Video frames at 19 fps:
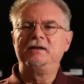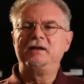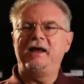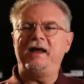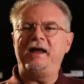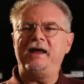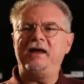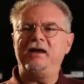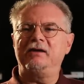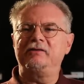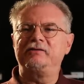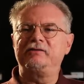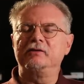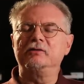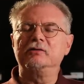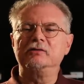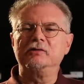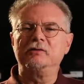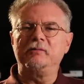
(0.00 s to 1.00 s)
è
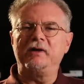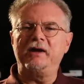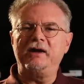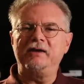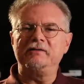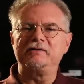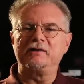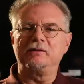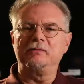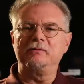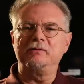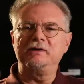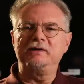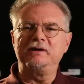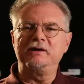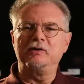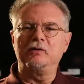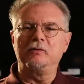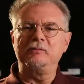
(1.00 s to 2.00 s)
secondo me
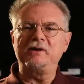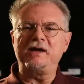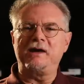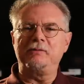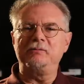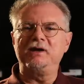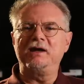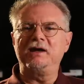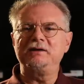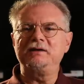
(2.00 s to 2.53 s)
estremamente incommiabile.